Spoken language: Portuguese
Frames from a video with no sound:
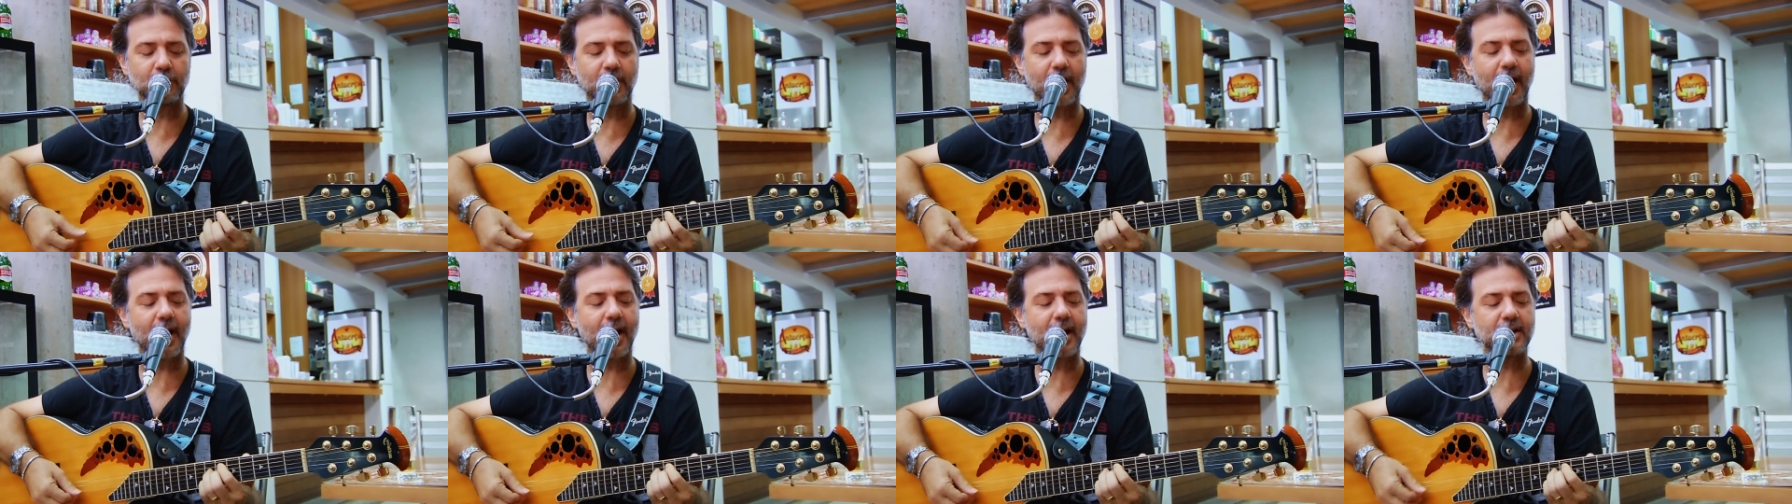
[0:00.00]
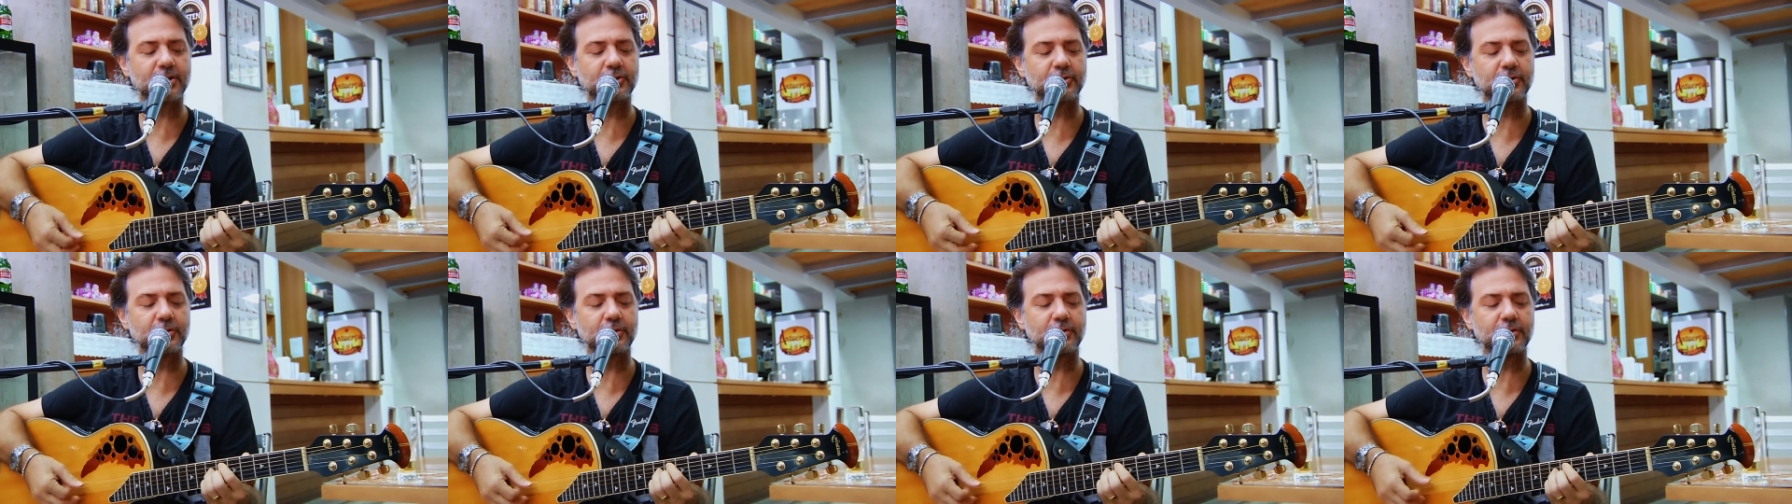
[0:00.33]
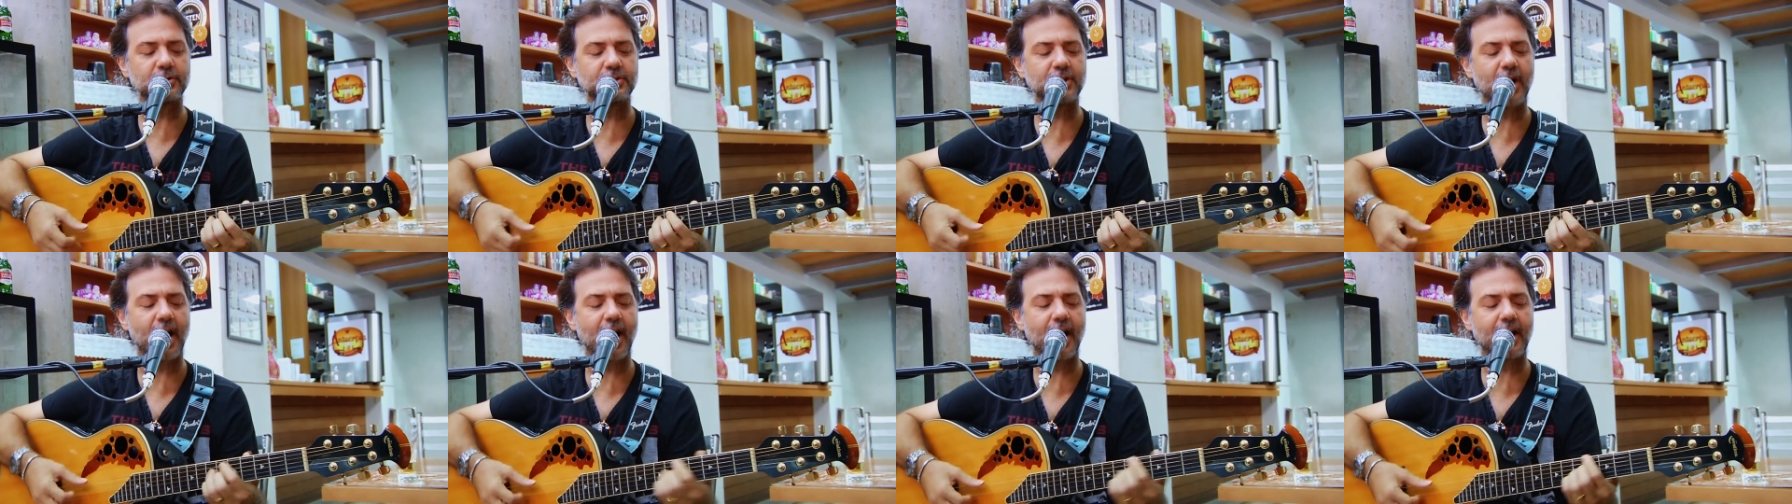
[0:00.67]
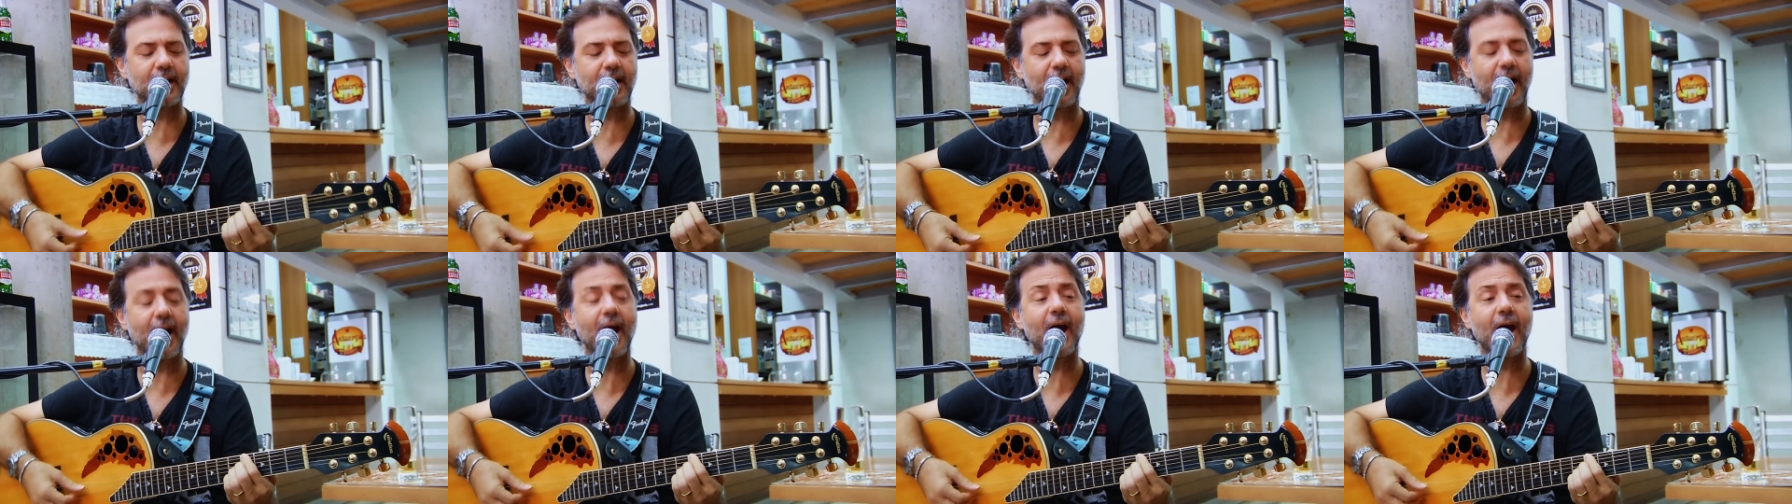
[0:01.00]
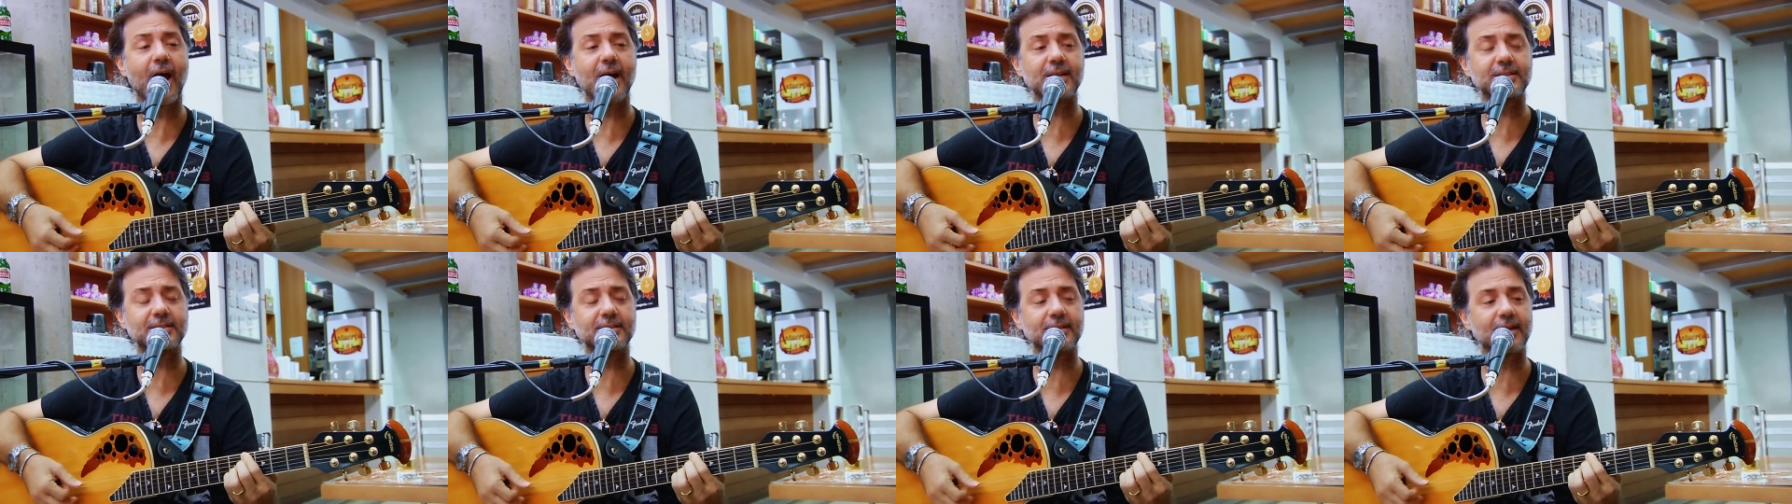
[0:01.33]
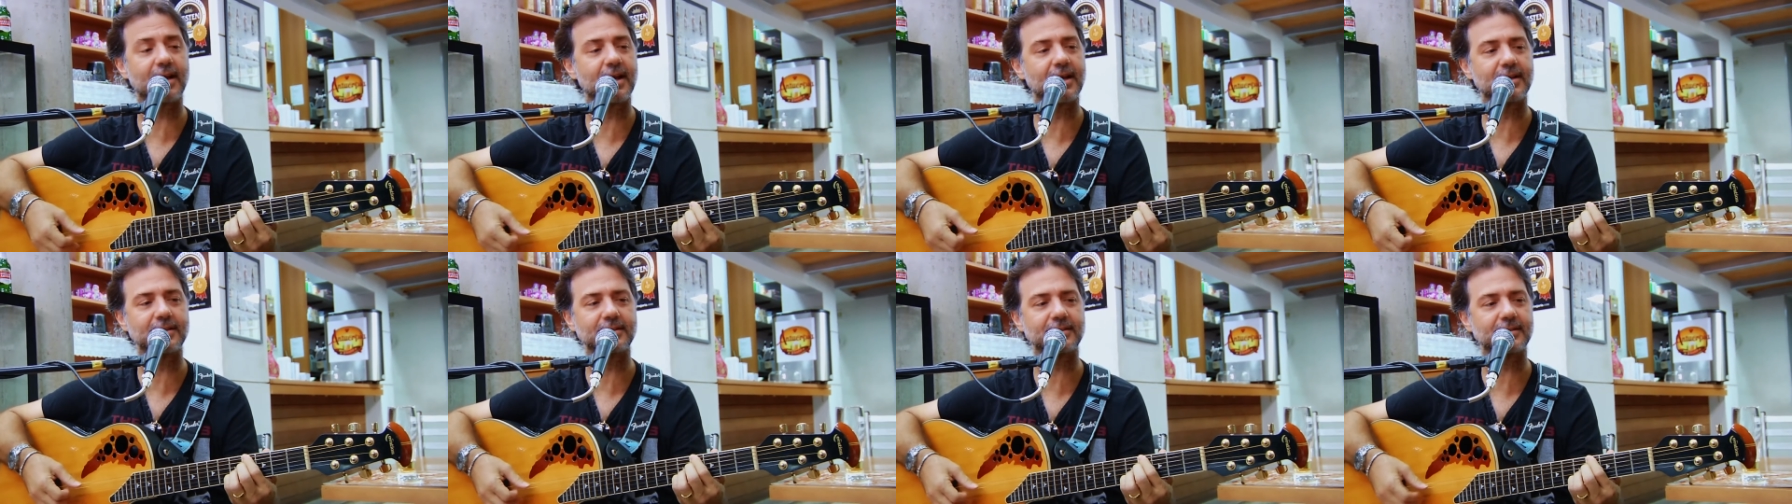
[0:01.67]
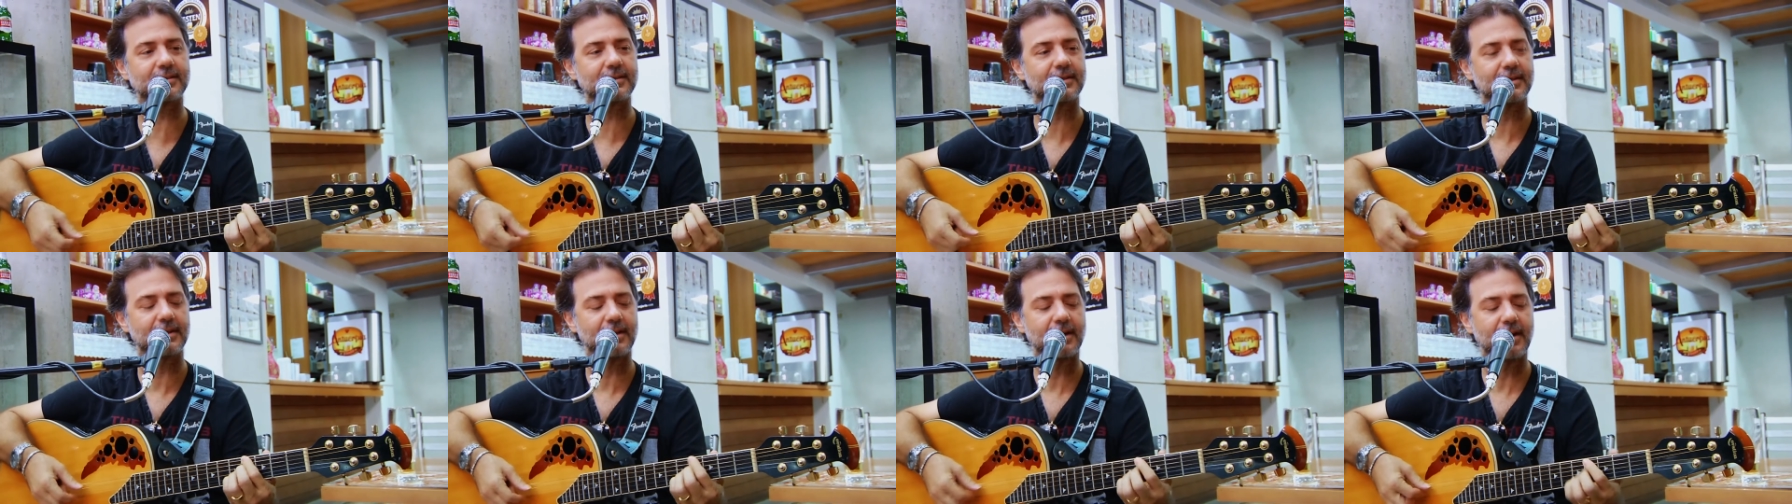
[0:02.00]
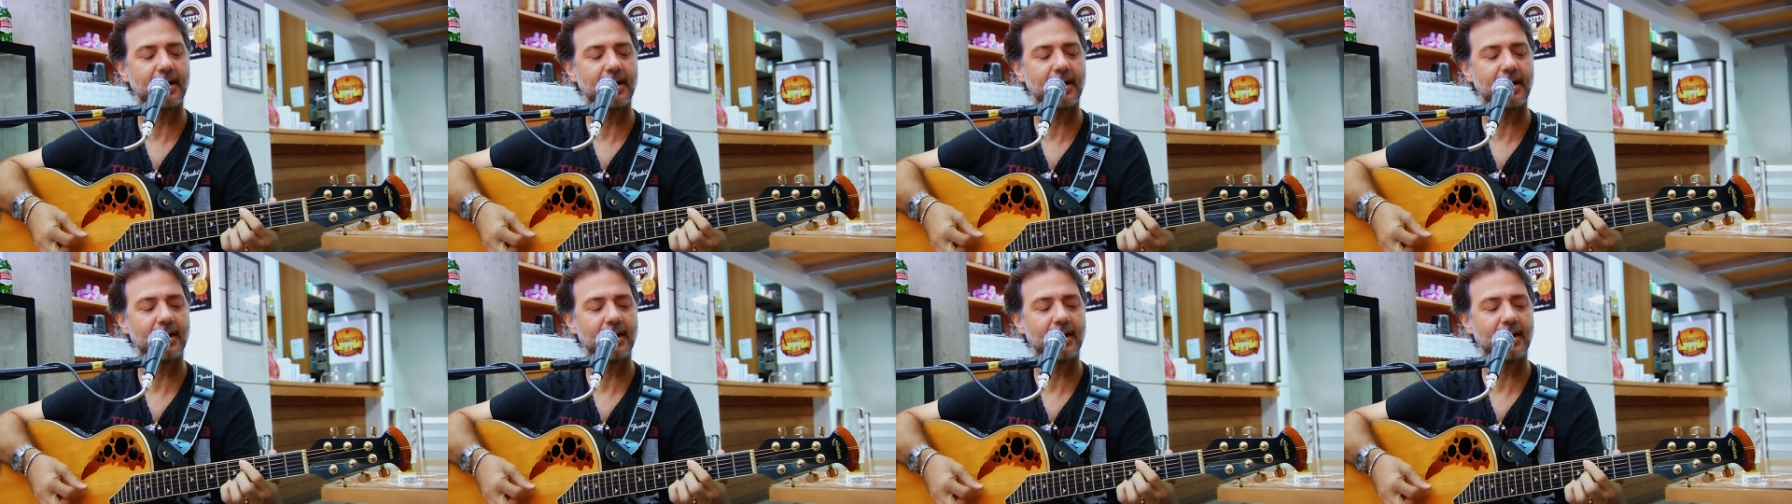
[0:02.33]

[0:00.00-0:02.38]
o cacho de acácias,